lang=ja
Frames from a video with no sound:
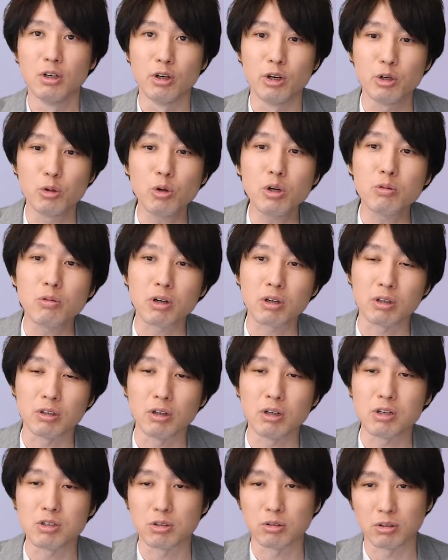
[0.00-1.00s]
エロいわけ
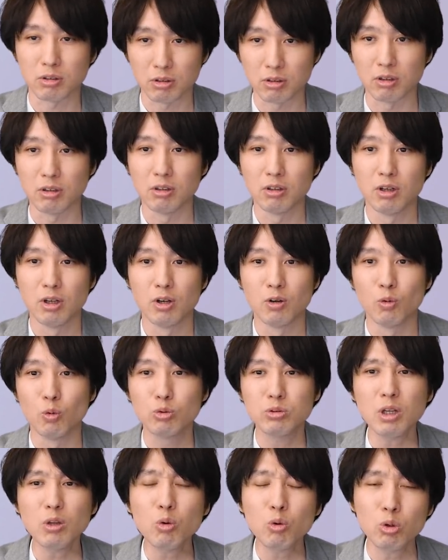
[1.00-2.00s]
ないじゃないね。
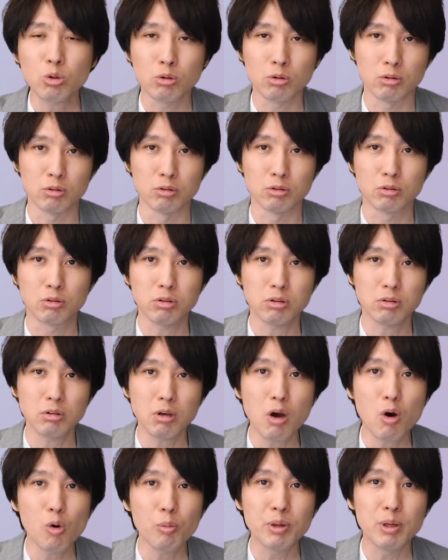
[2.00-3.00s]
女の子の行く
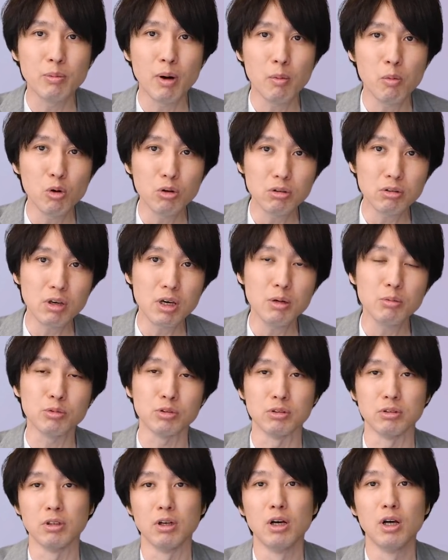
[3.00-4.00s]
末を見守る
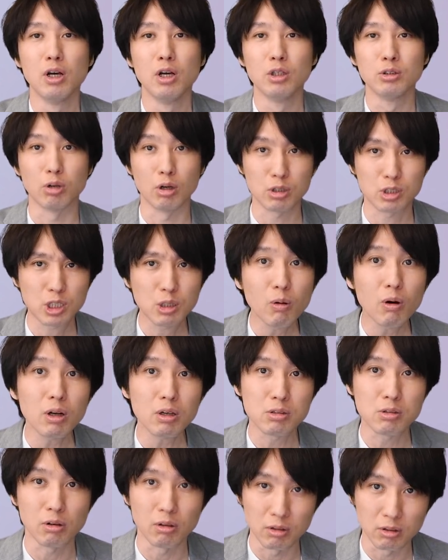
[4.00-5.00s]
ゲーム、座敷わ
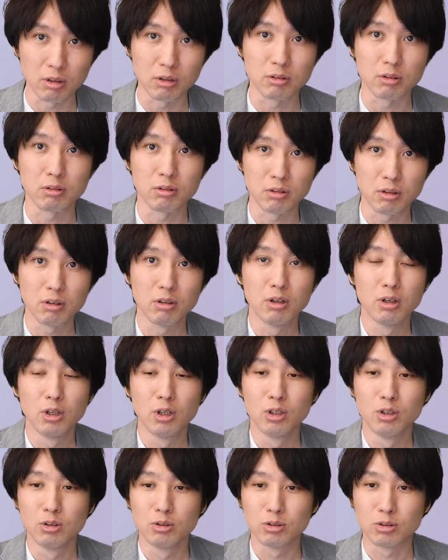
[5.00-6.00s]
らしだよね、なんだってね。
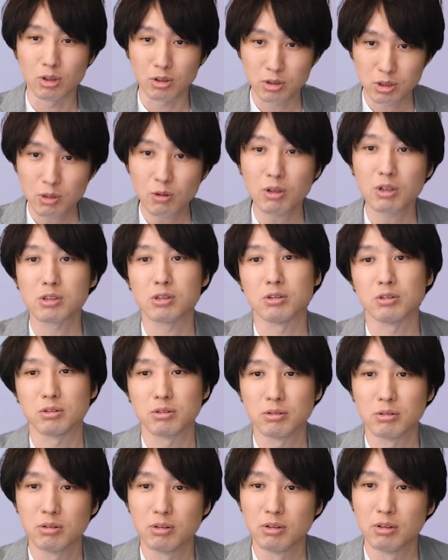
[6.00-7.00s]
座敷わらしです。